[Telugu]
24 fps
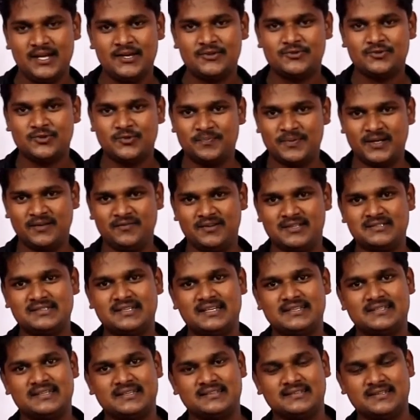సో
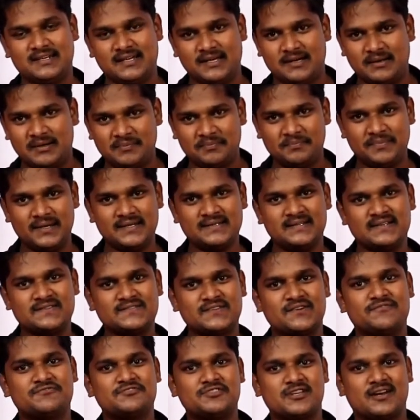ప్రీవియస్గా చేసిన బేసిక్స్
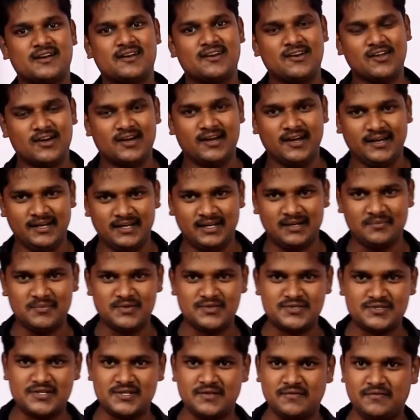ఆఫ్ జనరల్ ఆర్గానిక్
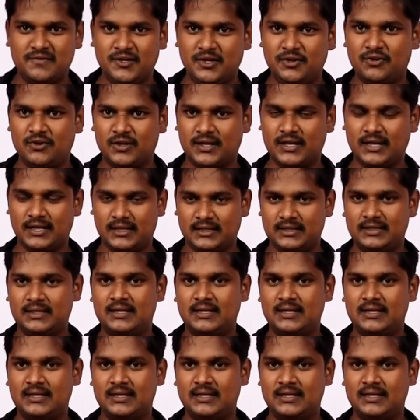కెమిస్ట్రీ వీడియోకి